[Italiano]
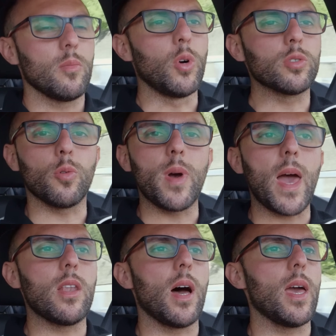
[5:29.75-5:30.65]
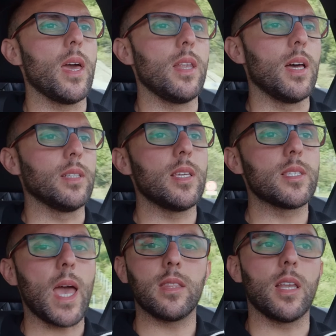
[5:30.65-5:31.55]
Molto bella è il
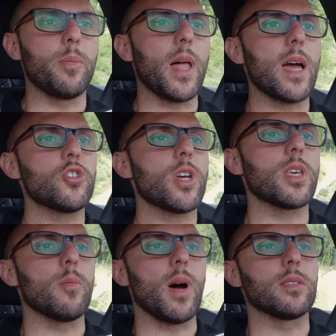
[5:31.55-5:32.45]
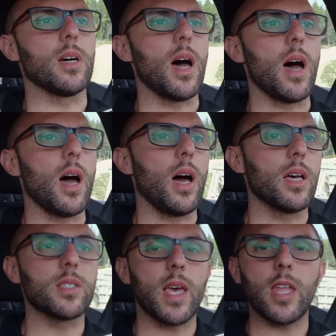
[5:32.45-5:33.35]
design della plancia chiamata
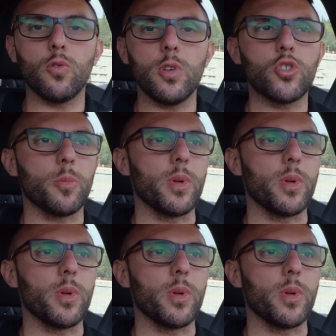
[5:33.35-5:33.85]
sandwich